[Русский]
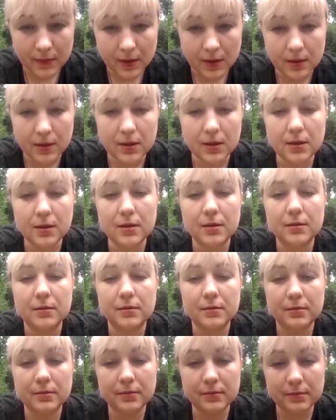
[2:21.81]
и
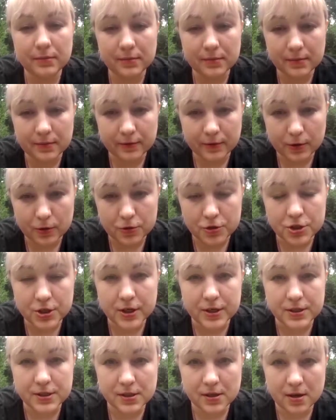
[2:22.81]

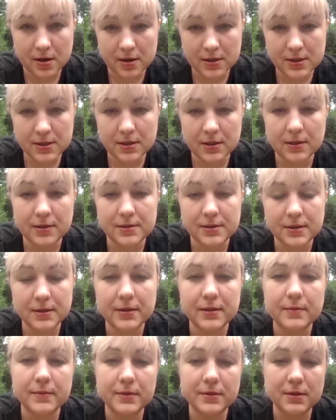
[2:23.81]
включать сказки,
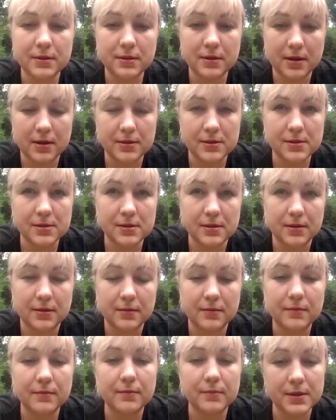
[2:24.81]
делать медитации
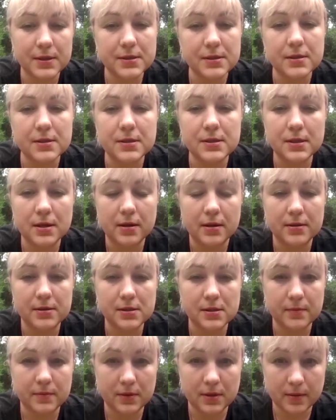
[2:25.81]
вместе с
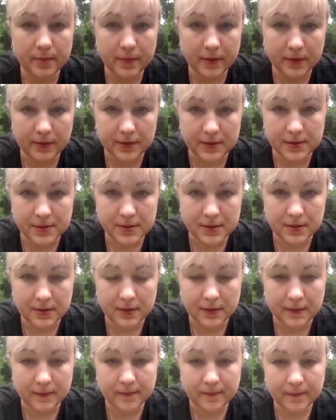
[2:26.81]
сеансами
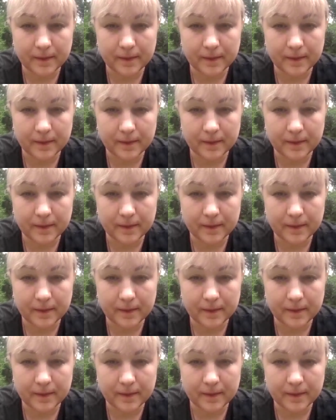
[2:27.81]
дополнительно.